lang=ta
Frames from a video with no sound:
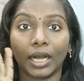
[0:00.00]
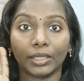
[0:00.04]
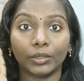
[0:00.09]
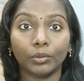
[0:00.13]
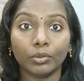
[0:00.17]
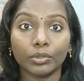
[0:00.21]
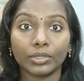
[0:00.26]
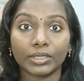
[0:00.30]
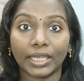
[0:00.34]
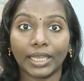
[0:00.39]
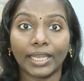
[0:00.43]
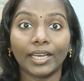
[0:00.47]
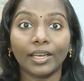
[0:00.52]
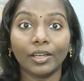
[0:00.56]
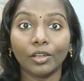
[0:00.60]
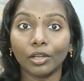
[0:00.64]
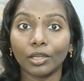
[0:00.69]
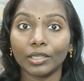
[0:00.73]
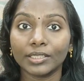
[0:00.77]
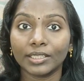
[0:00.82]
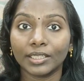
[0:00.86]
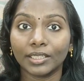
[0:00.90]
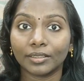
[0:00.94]
அதுவும்
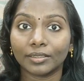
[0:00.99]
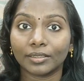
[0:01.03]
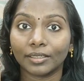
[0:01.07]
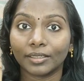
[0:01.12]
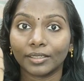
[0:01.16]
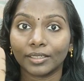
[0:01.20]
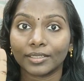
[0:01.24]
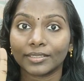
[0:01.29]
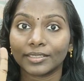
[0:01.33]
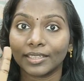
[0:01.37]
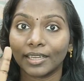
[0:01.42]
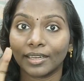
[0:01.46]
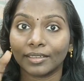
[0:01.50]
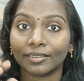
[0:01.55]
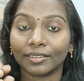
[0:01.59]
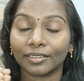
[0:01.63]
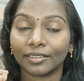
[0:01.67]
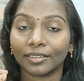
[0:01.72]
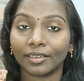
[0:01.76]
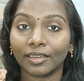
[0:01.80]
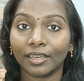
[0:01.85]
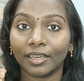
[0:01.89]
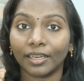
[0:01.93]
சைக்கலாஜிக்கல் த்ரில்லர்ஸ்லாம்
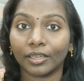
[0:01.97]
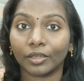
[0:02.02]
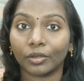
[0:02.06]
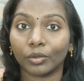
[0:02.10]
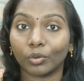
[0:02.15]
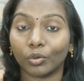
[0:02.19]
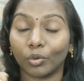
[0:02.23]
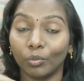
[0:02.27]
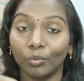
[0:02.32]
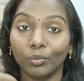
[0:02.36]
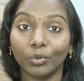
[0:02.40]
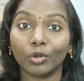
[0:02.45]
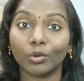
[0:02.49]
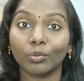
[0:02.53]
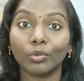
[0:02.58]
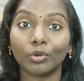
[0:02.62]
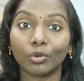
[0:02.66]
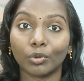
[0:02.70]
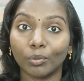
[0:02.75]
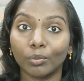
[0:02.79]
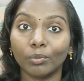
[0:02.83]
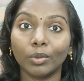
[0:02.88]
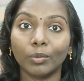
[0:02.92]
இருந்ததுன்னா எனக்கு ரொம்ப
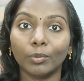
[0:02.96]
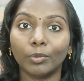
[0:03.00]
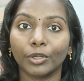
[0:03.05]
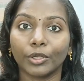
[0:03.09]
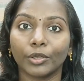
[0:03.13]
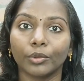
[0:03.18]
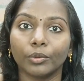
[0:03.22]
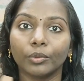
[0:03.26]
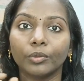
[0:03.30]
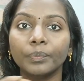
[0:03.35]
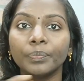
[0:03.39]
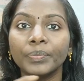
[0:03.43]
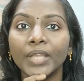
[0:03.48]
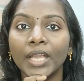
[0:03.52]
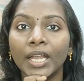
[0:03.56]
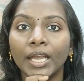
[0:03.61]
ரொம்ப ரொம்ப பிடிக்கும்